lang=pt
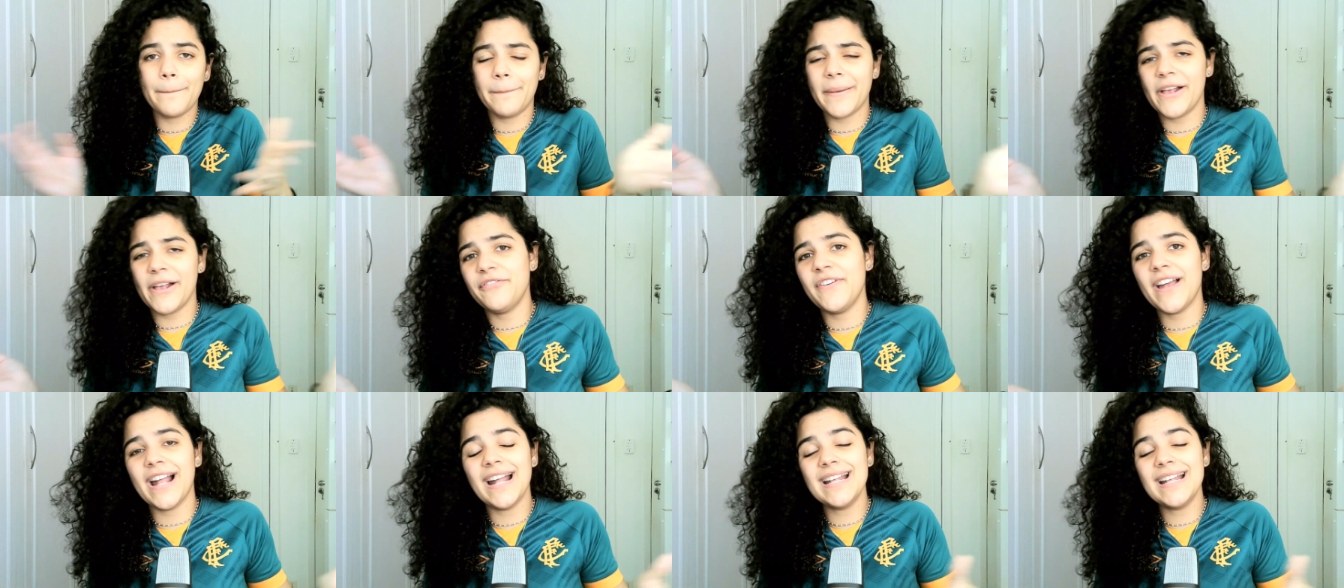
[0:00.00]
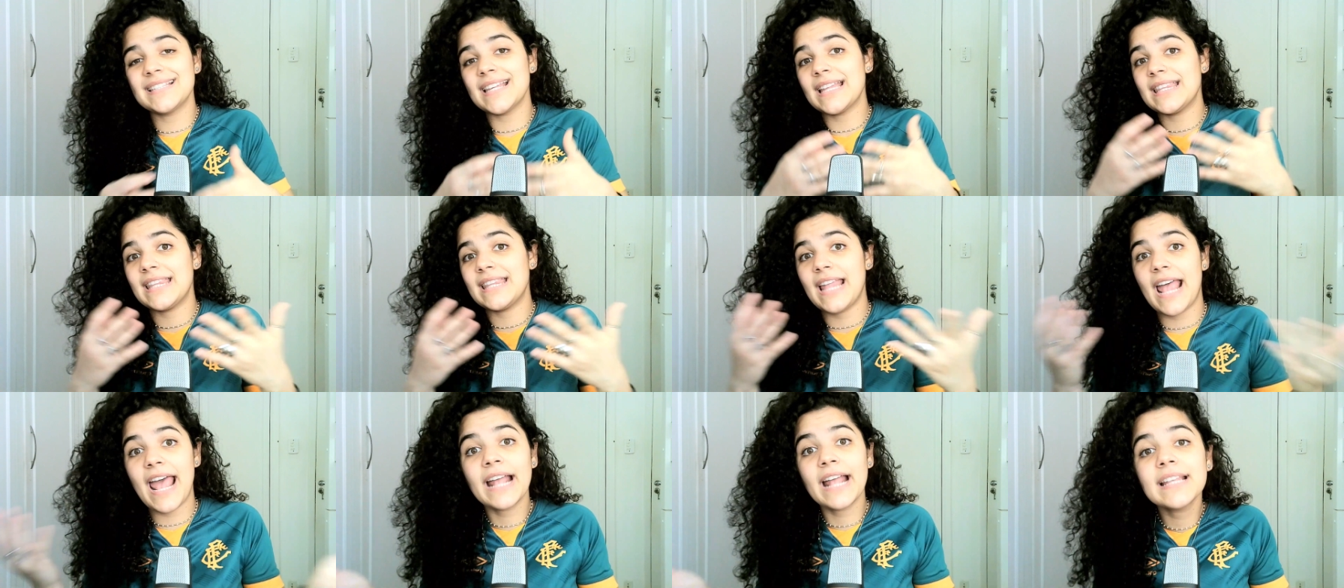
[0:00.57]
preferência
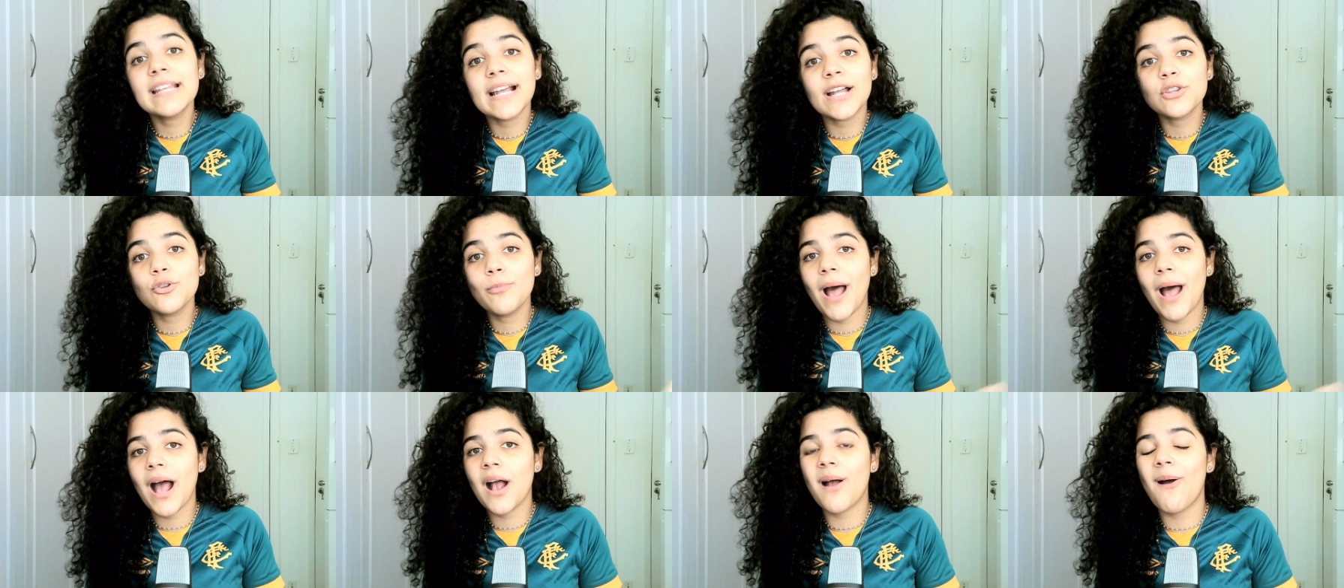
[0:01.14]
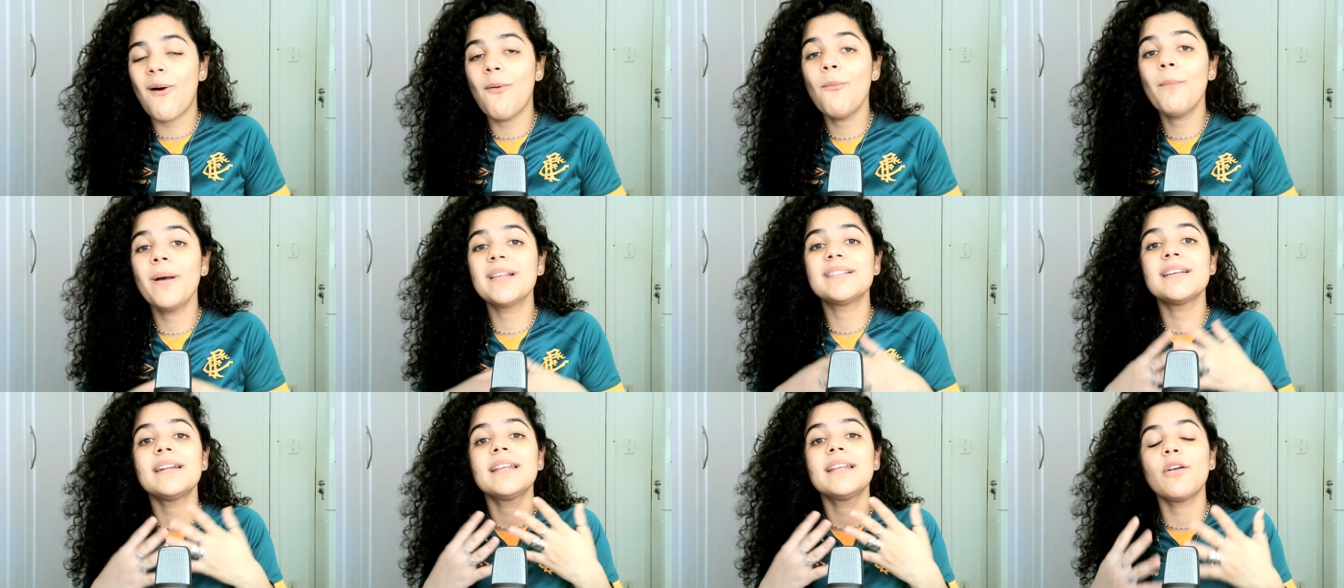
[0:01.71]
técnica do Marcão,
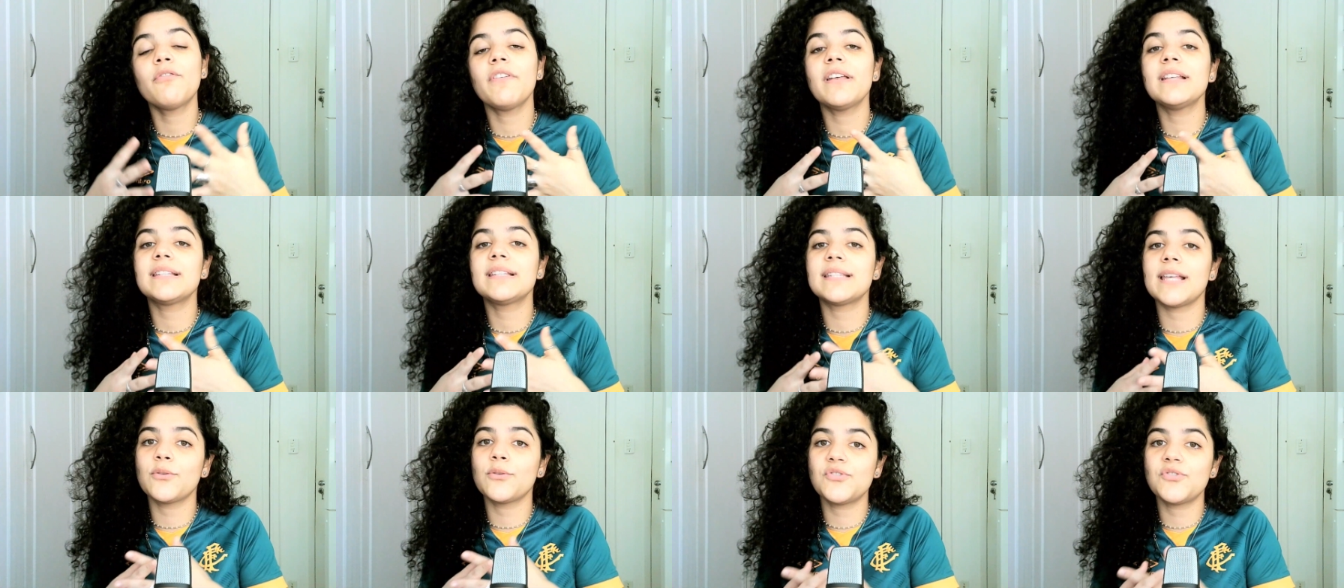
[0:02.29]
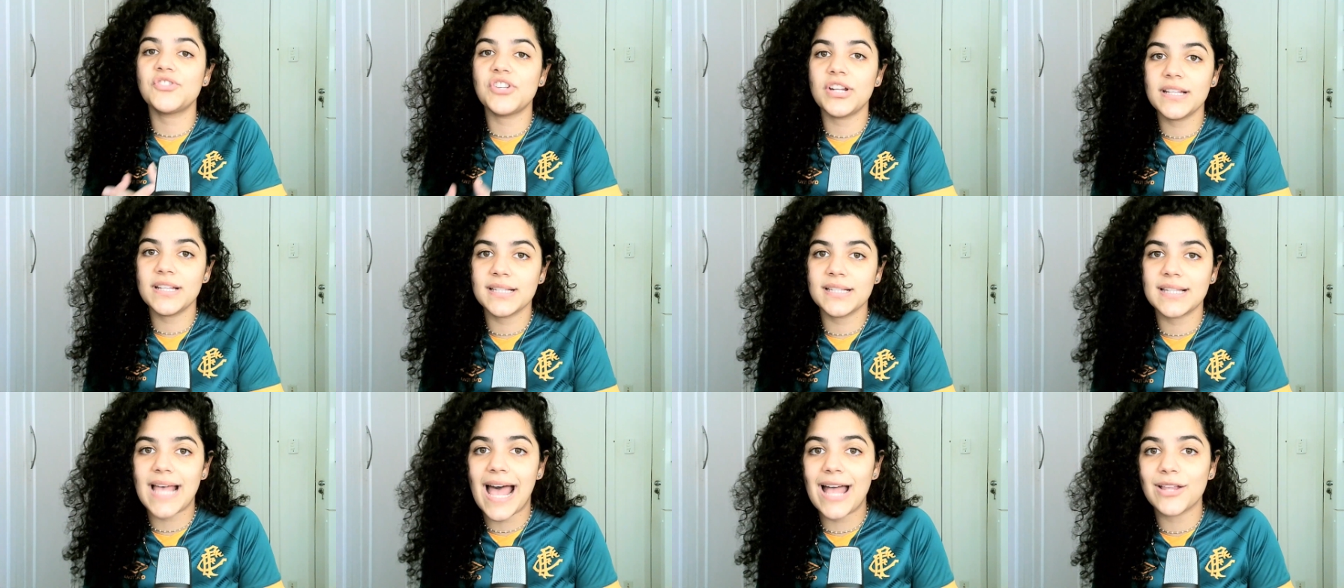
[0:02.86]
mas ele não vem sendo
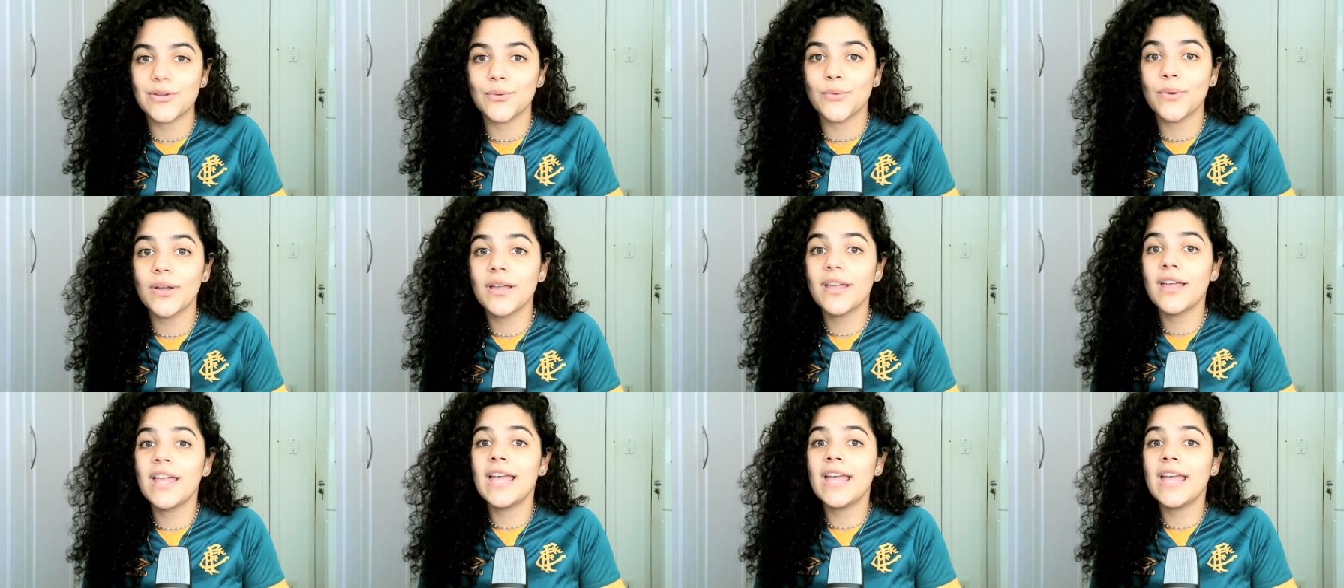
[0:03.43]
utilizado.